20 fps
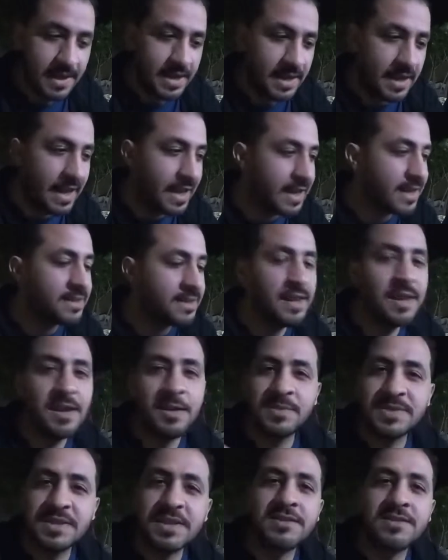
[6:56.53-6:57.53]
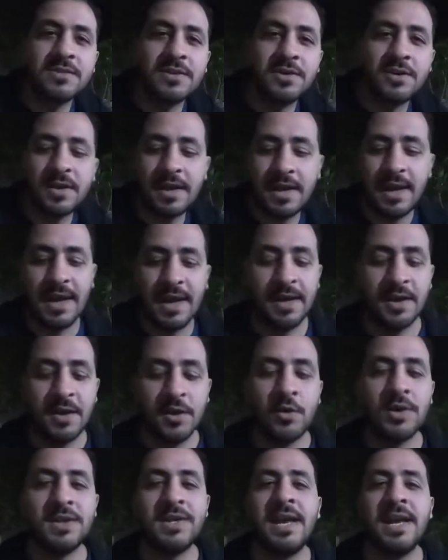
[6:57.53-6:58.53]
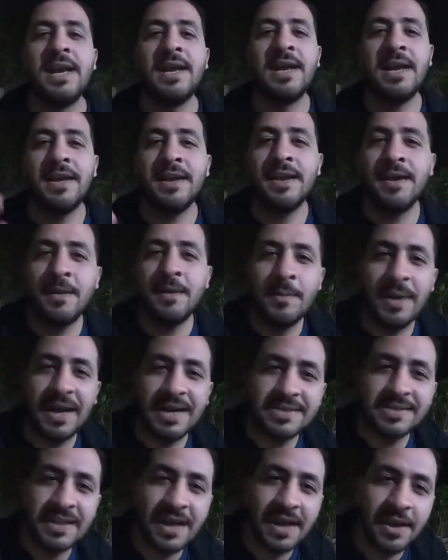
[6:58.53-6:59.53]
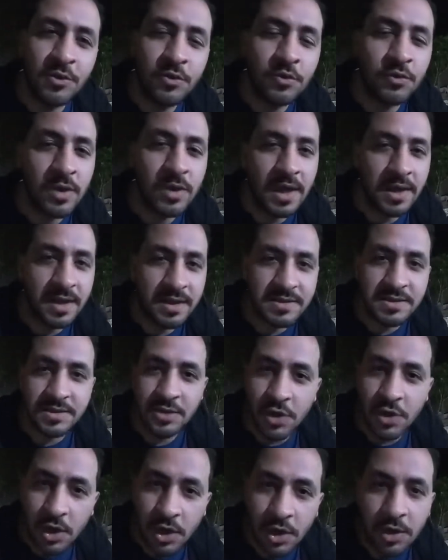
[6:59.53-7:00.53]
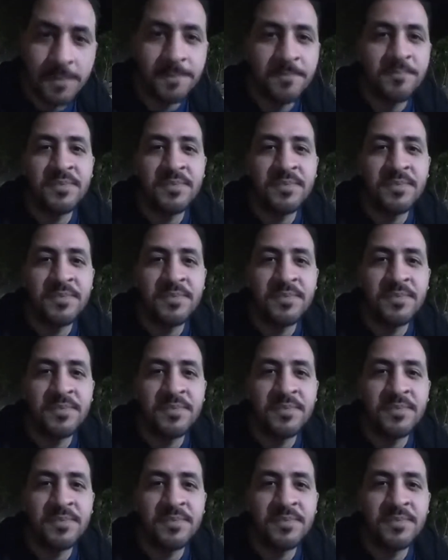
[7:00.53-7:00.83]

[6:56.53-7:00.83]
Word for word: الاكل ده اللي يبسطنا يعني هو ده اللي احنا بحثنا عنه لقيناه الصراحه